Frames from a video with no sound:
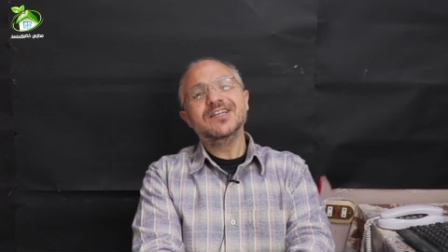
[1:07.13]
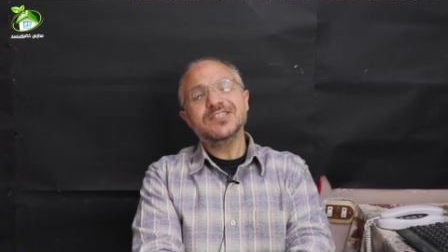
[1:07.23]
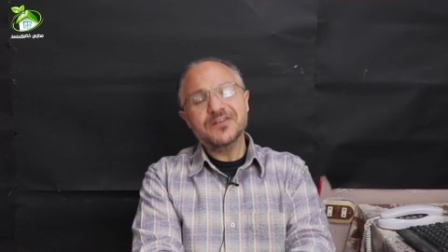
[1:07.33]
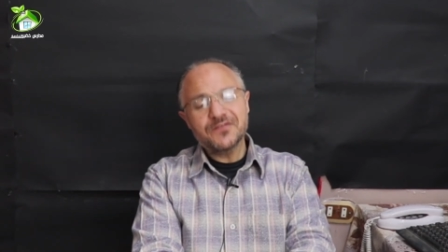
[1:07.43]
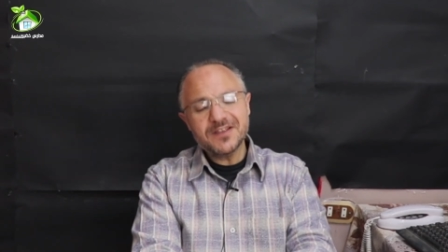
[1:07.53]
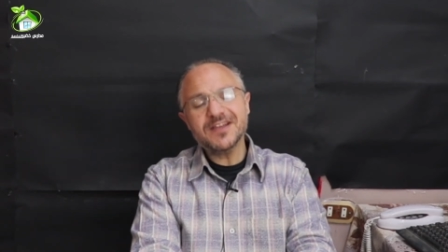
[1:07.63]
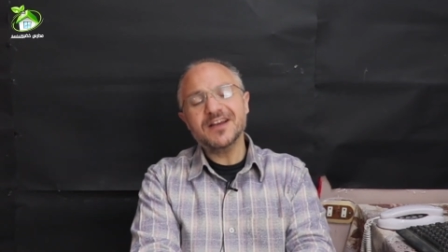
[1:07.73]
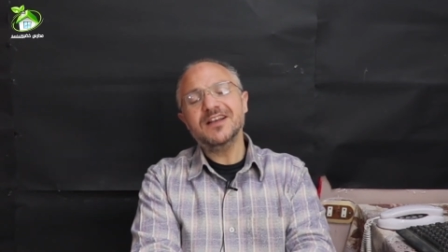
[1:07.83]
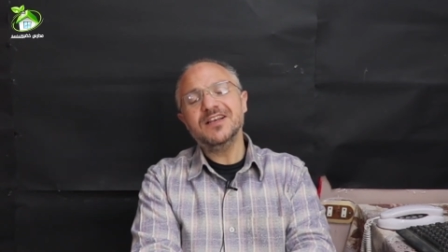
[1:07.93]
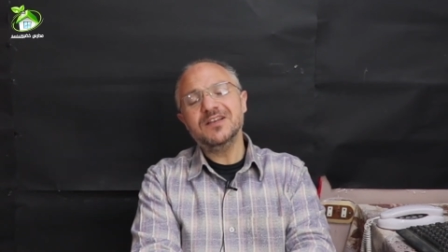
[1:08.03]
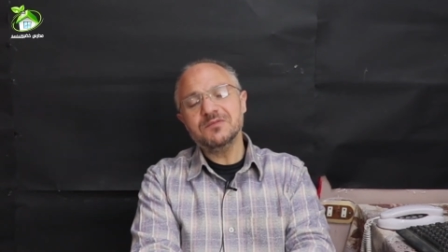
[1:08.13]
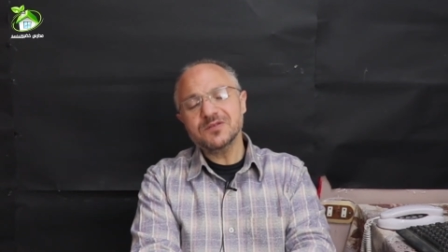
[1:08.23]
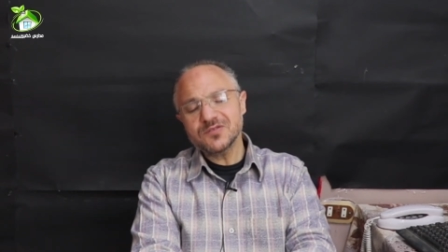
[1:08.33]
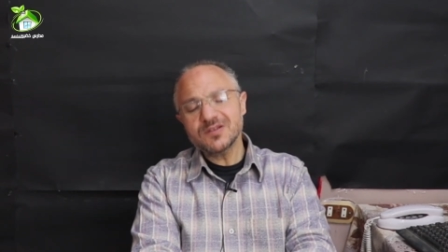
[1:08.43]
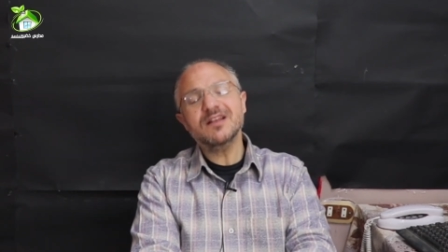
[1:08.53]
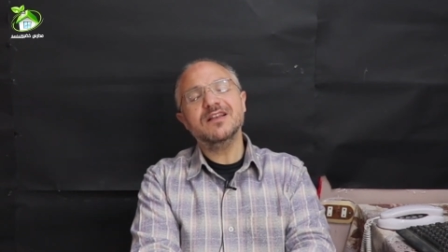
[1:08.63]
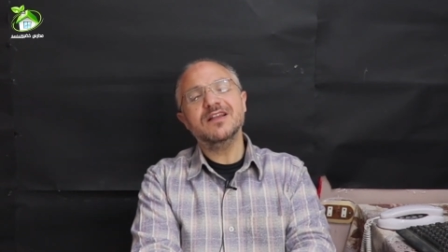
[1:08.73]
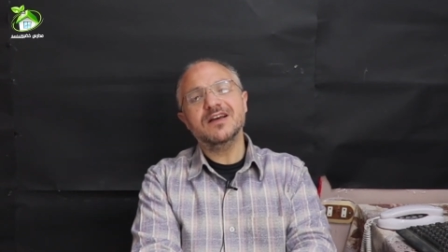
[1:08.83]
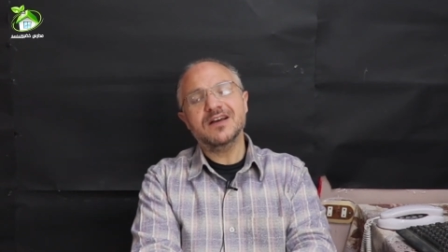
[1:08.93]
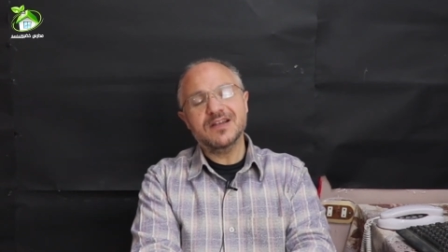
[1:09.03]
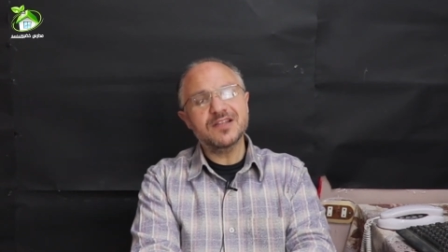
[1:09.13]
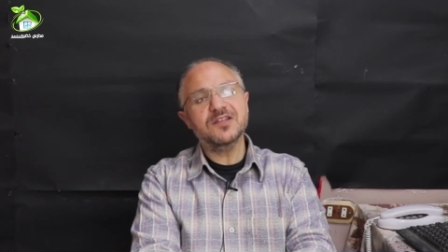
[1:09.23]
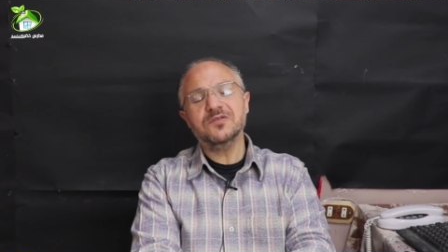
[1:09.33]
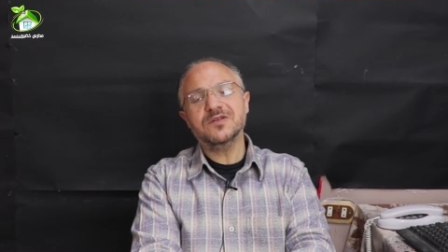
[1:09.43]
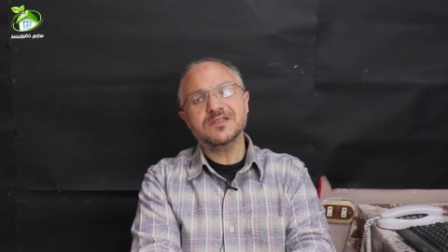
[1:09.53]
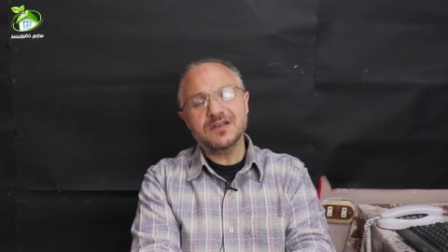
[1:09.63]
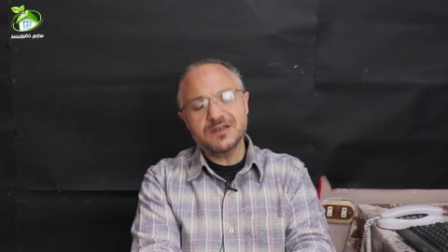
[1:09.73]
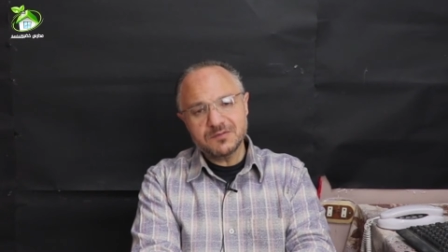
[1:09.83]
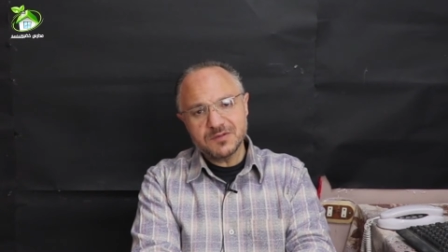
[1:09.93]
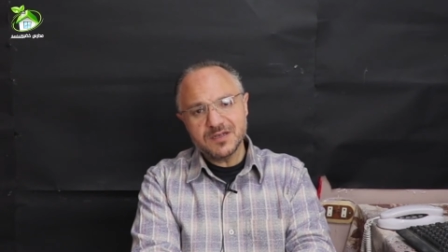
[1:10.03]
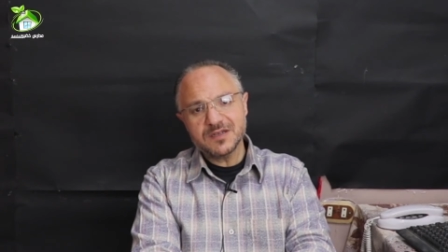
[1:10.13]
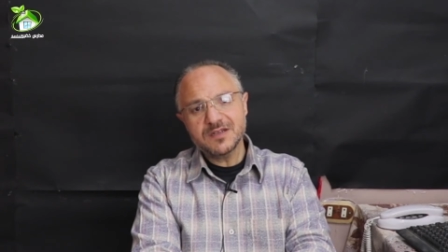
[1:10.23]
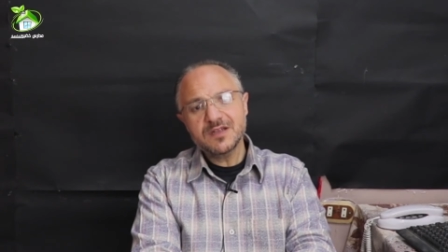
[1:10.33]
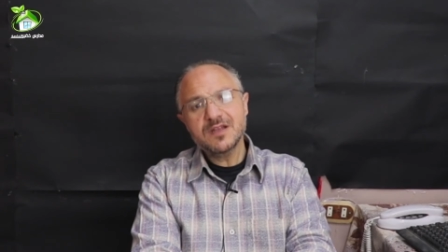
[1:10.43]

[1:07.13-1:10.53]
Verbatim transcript: شفيعا لمن صلى عليه وسلم